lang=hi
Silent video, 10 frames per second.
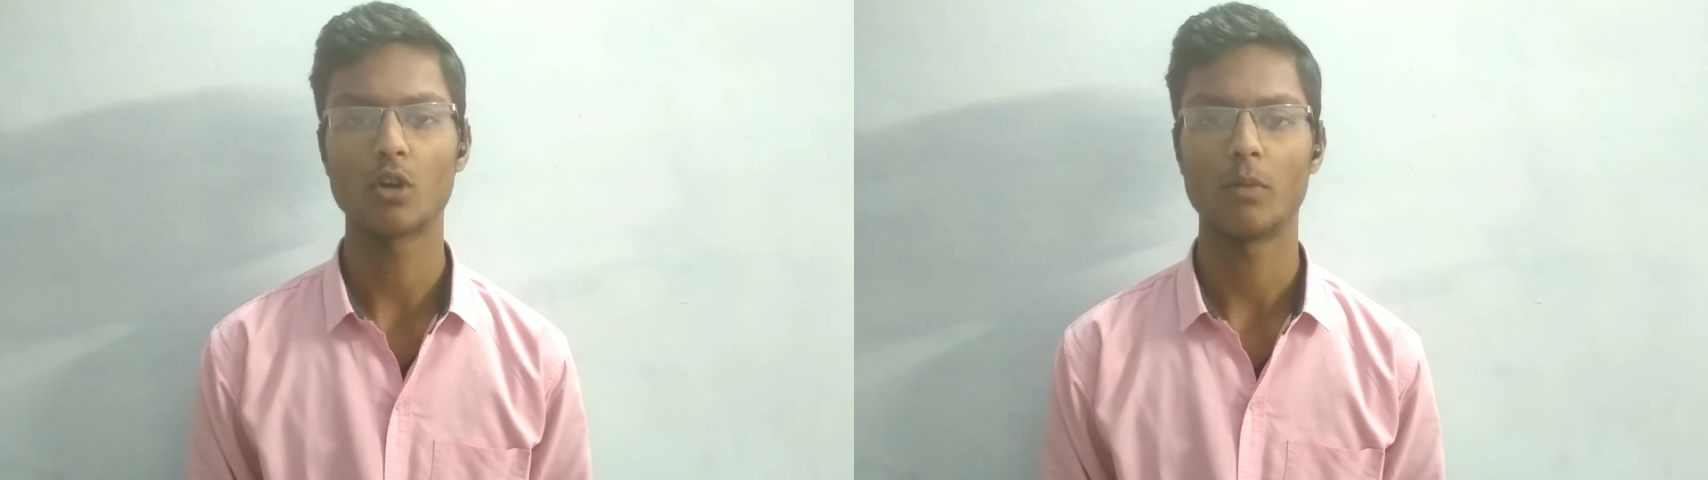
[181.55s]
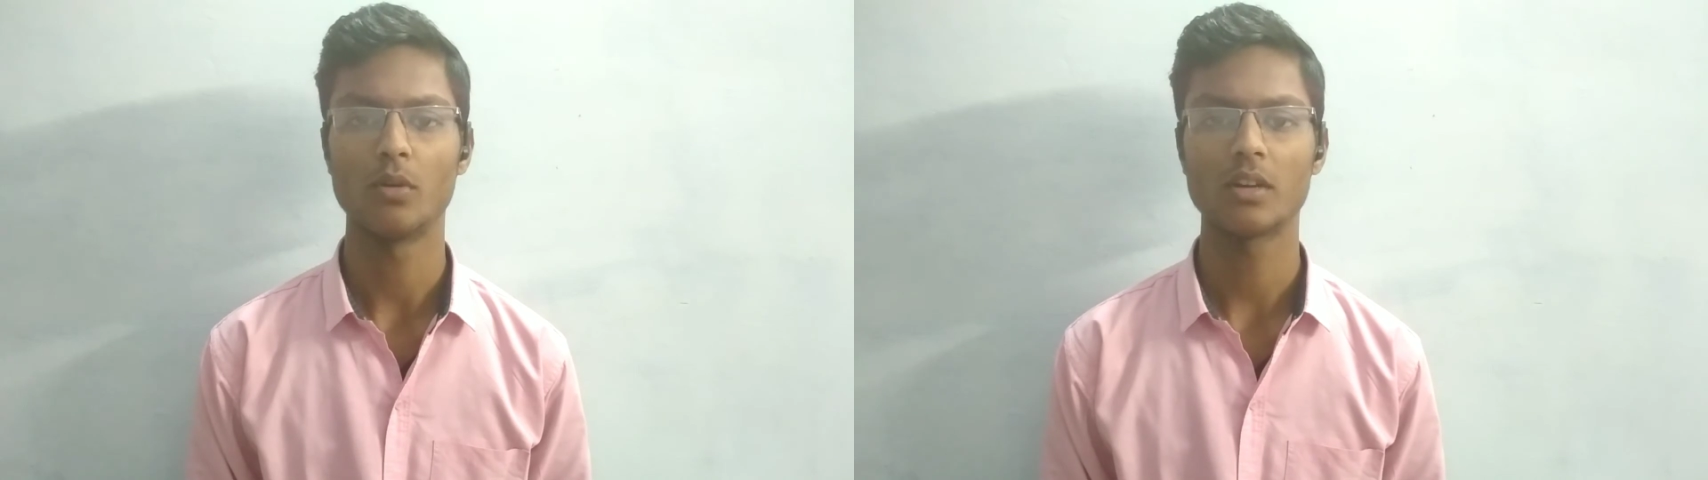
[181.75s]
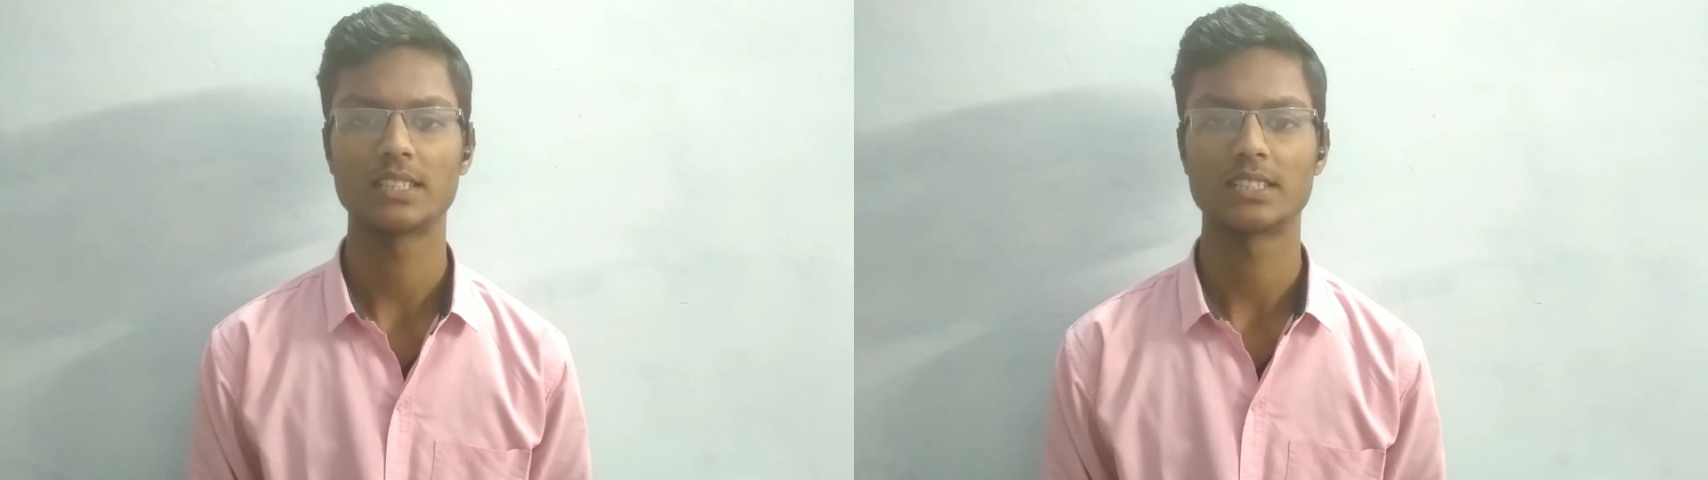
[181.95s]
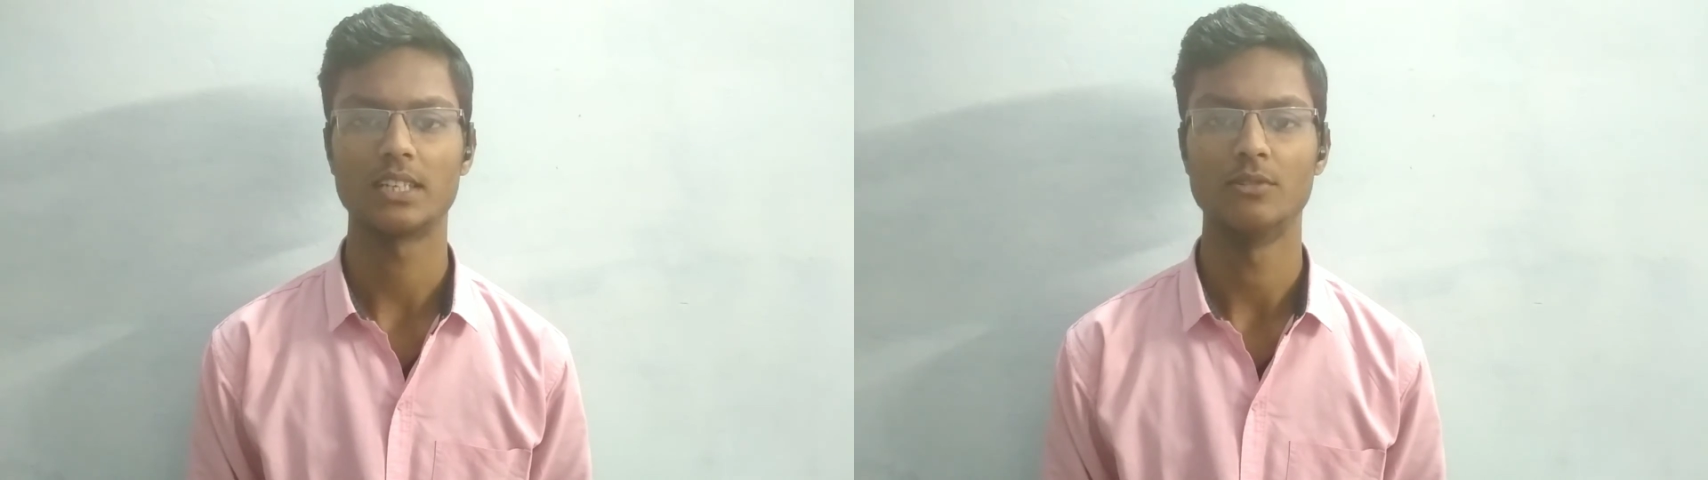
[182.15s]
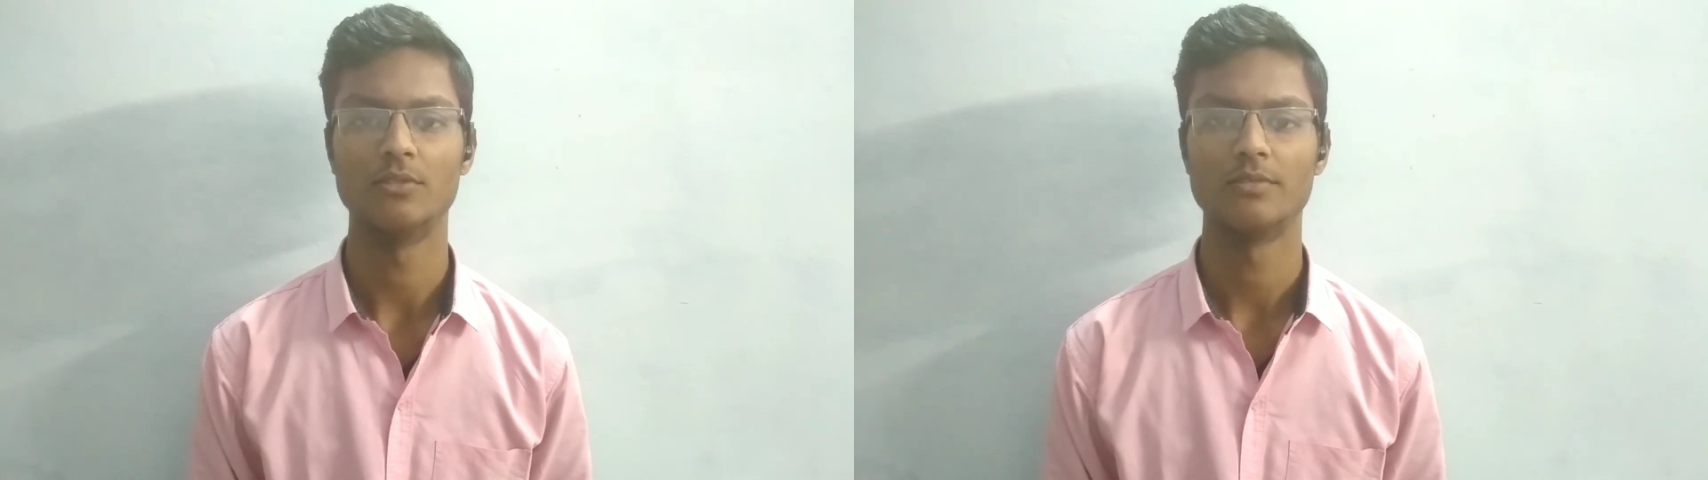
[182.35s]
को अपलोड करता
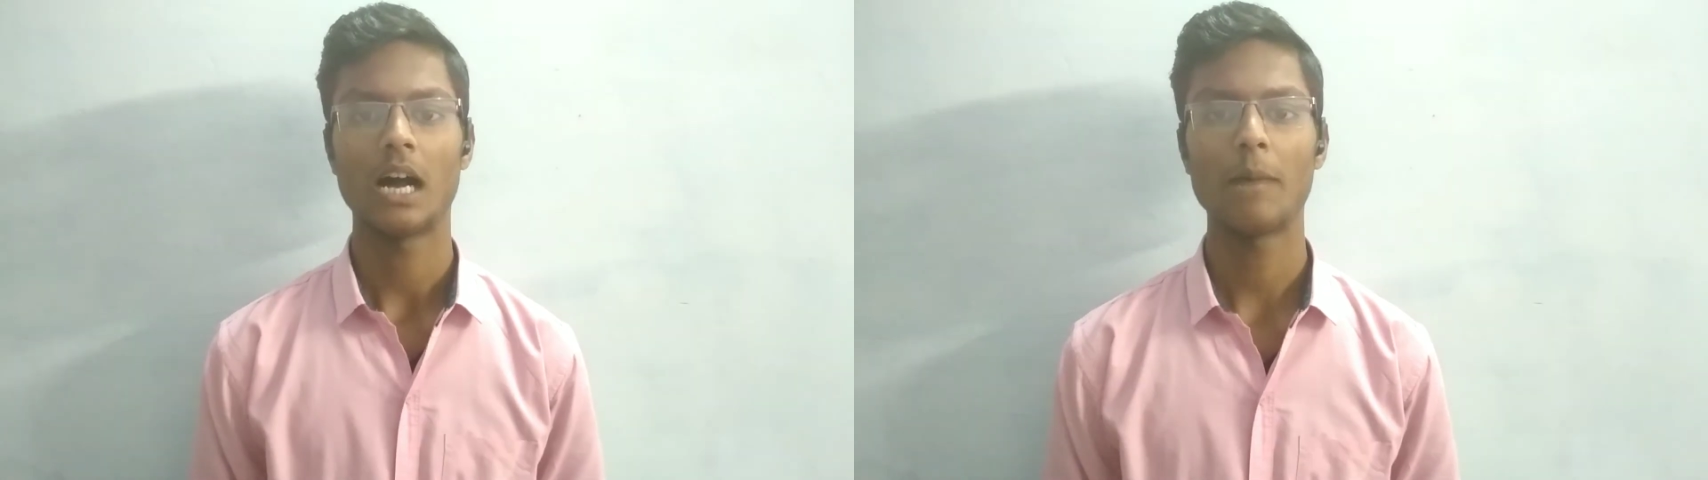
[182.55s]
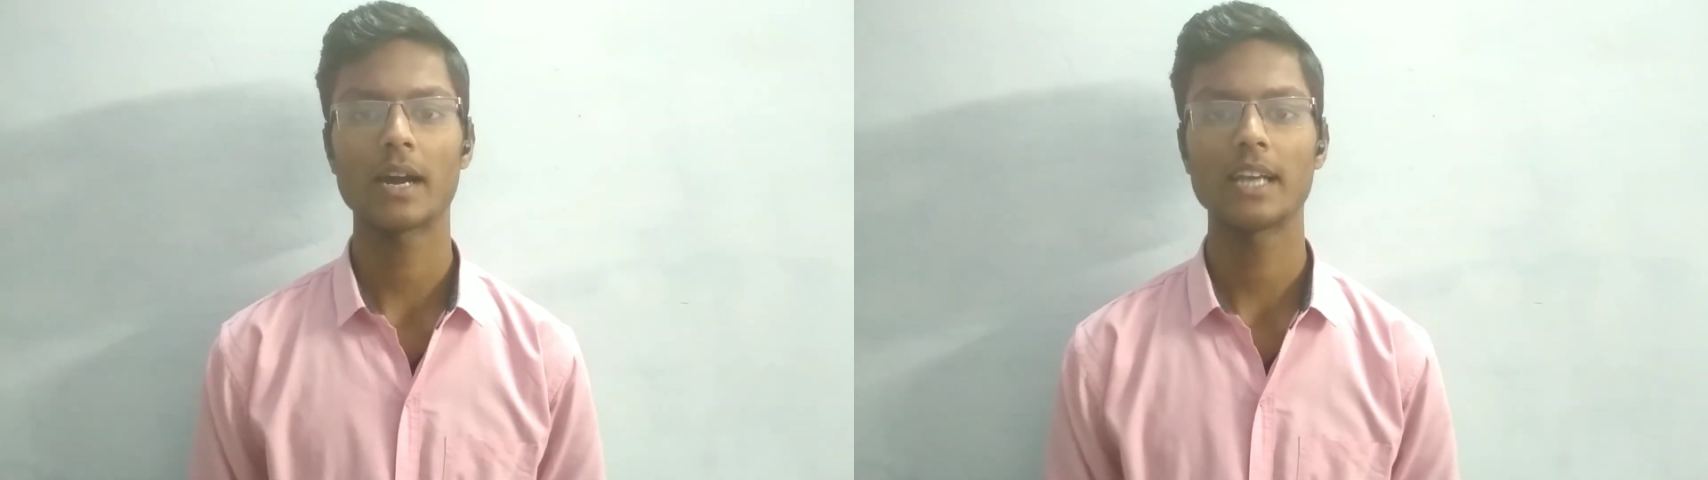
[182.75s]
हूँ अब